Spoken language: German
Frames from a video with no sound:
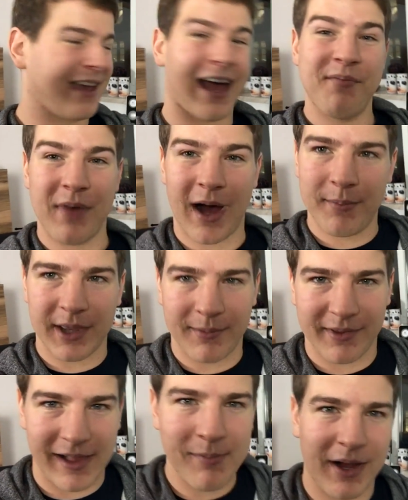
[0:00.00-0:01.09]
RAM, habe ich
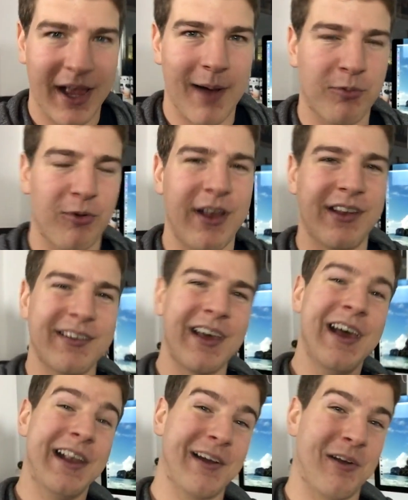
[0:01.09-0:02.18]
aber selber geupgradet.
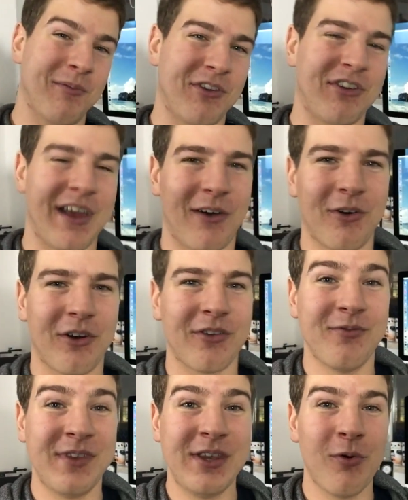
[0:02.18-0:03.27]
Da kommt wahrscheinlich auch noch
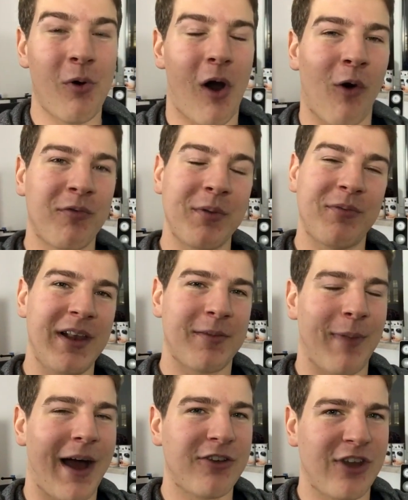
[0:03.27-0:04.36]
ein Video auf dem
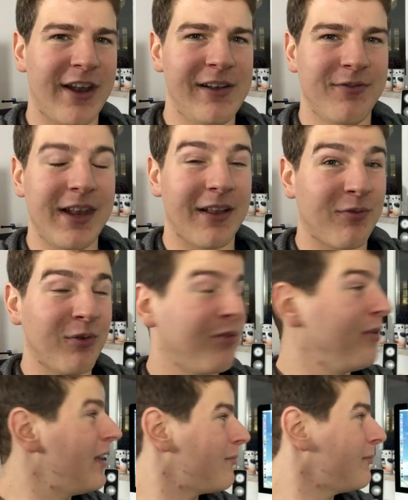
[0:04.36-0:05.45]
Felix Bar Channel, wie das
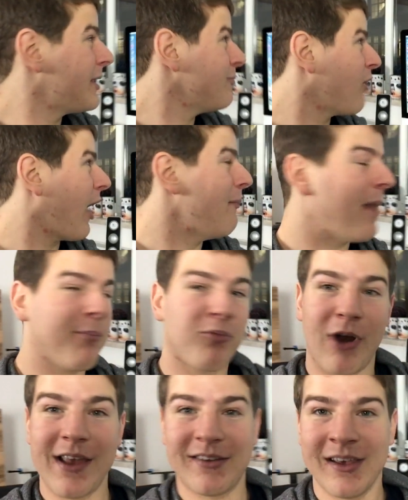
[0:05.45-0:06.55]
funktioniert mit dem
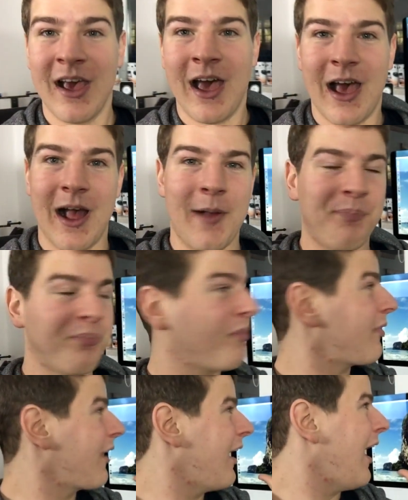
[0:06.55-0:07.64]
RAM-Upgrade. Ähm,
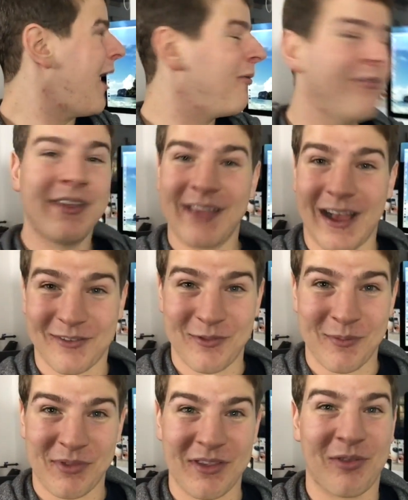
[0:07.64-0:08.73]
aber wie gesagt,
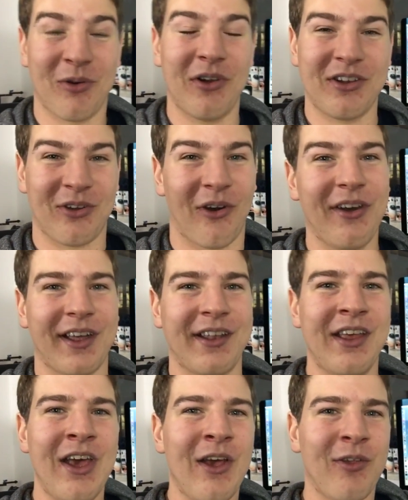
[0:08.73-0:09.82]
wenn man sich so einen
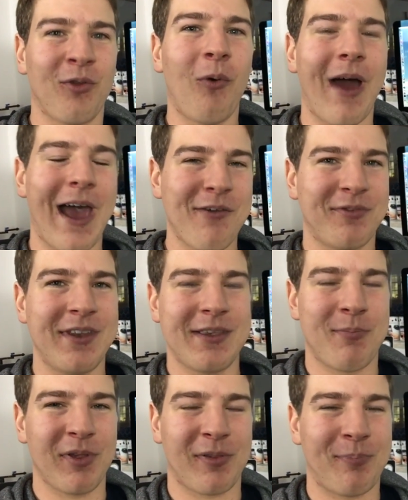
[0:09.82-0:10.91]
teuren, so
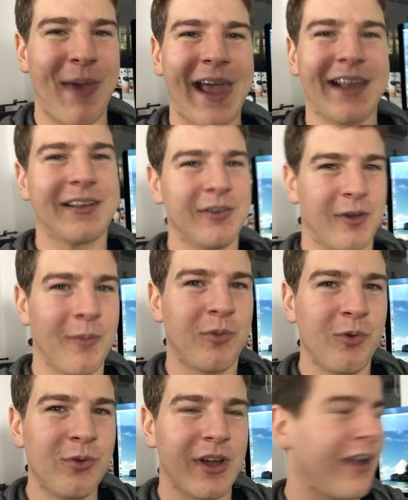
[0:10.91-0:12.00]
heftig bespeckten
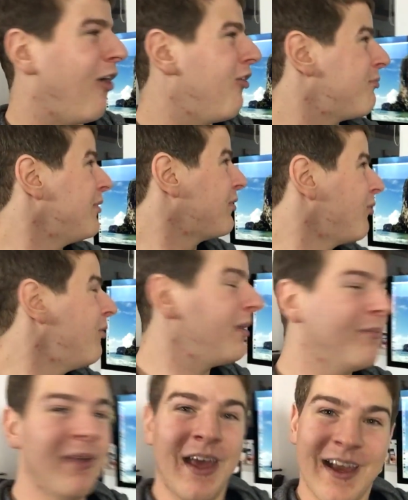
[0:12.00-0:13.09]
Computer kauft mit so
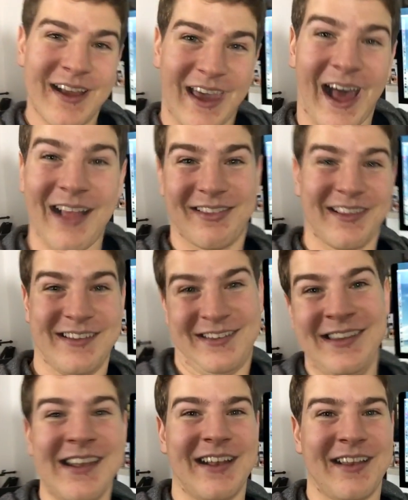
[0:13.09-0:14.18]
einem krassen
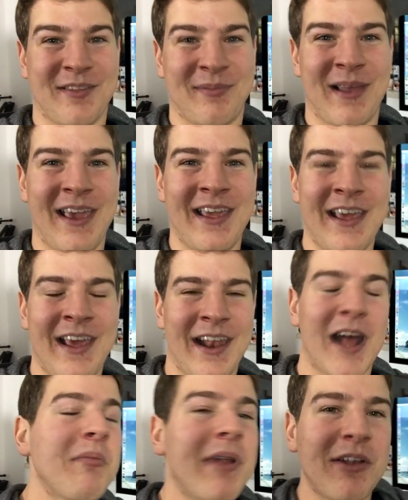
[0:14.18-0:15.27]
Retina-Display,
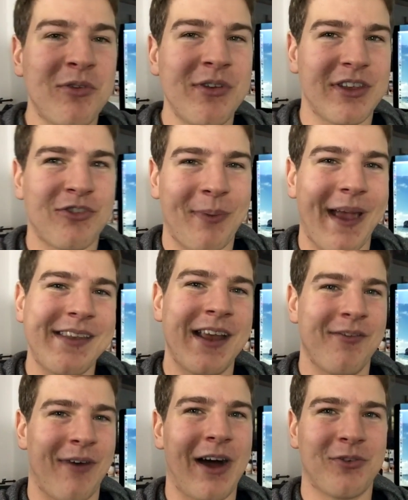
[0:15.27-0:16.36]
hat man natürlich entsprechende
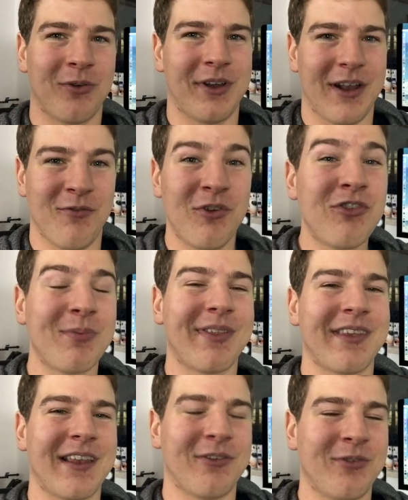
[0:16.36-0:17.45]
Erwartungen. Da wünscht man
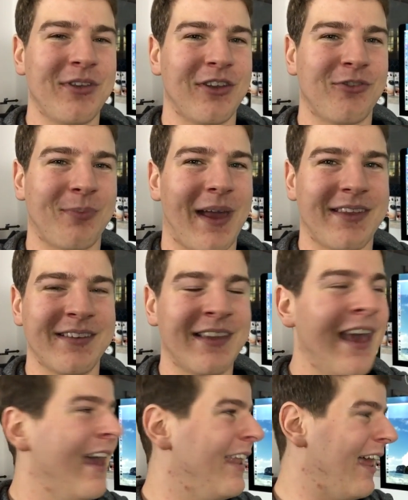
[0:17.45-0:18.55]
sich natürlich entsprechend,
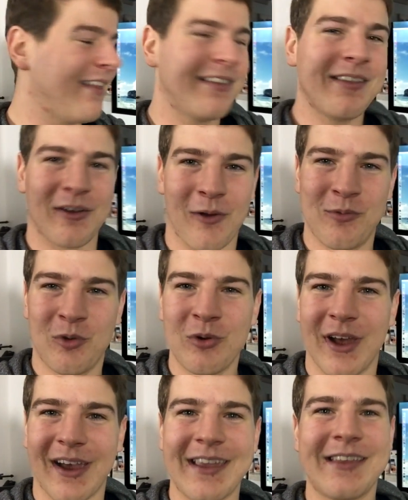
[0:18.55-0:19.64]
dass dieser
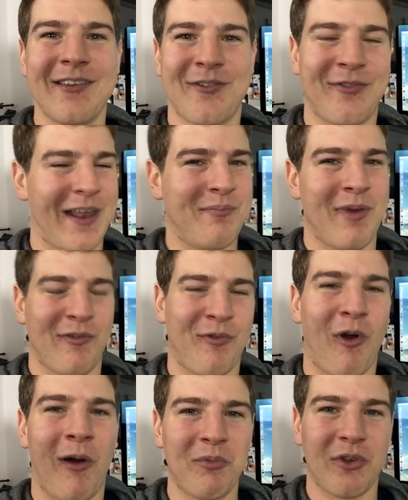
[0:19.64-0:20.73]
Computer richtig fett
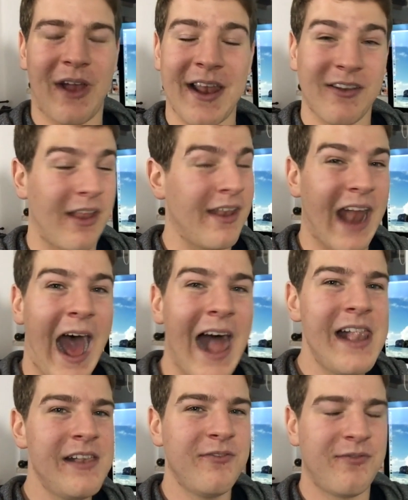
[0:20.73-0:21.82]
performt und einen in
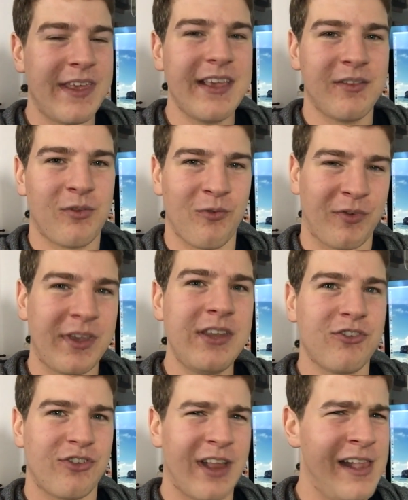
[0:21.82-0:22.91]
allen Wegen
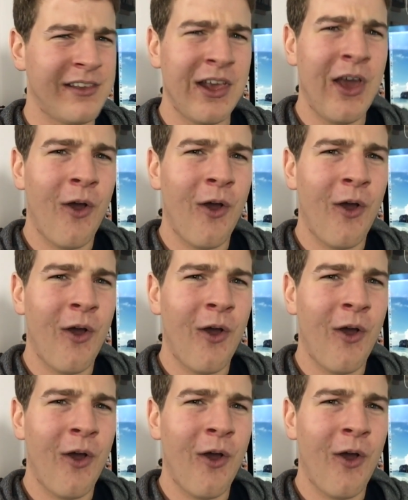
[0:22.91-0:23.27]
zufriedenstellt.